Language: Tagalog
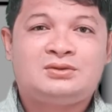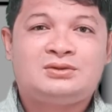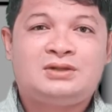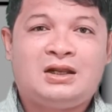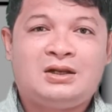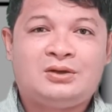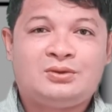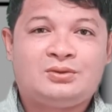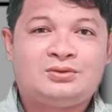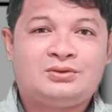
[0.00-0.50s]

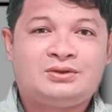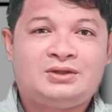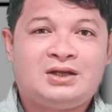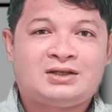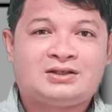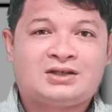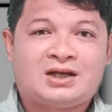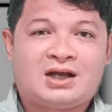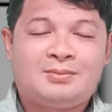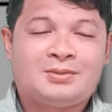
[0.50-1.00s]
dalon
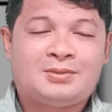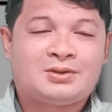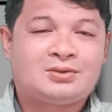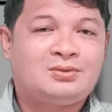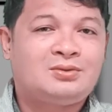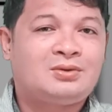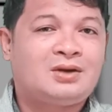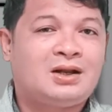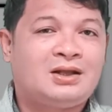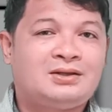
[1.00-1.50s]
diya sa
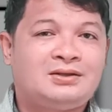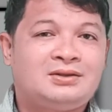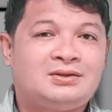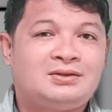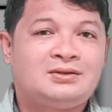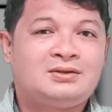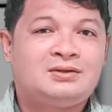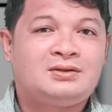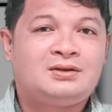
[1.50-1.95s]
kamatuoran.